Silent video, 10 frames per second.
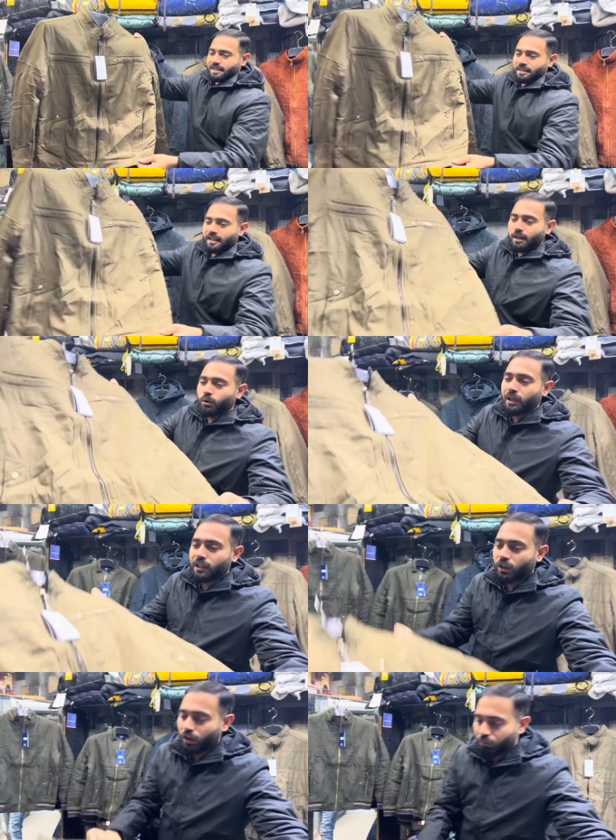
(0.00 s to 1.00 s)
सकते हैं
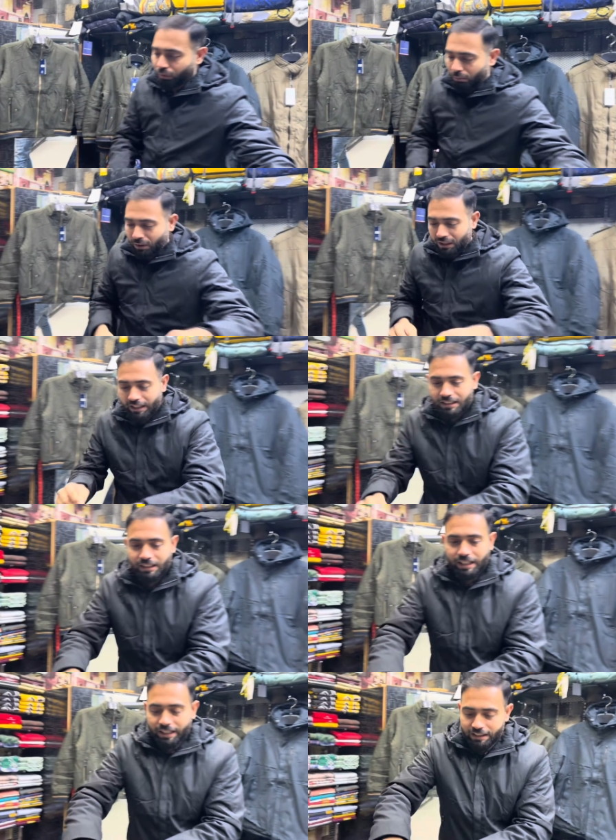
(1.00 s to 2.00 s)
क्वालिटी और फैब्रिक देख
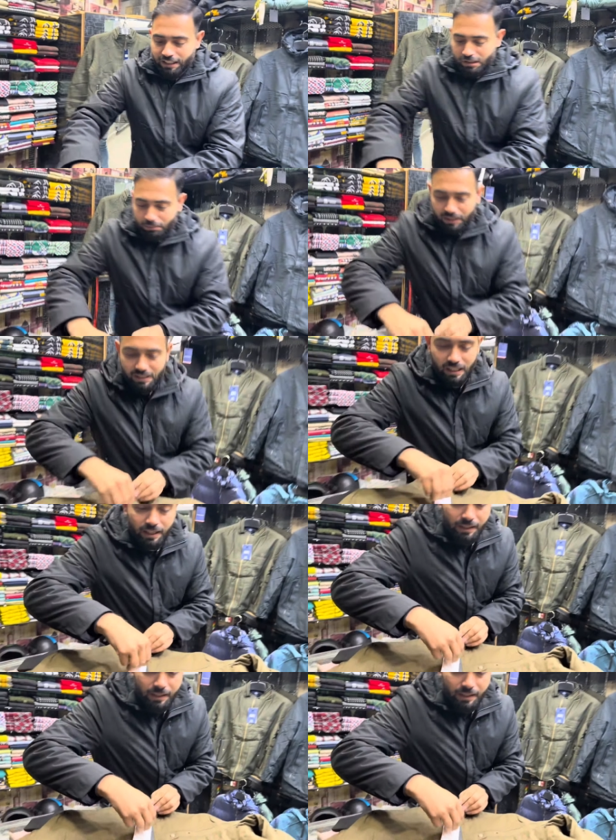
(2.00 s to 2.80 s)
सकते हैं कितना जबरदस्त है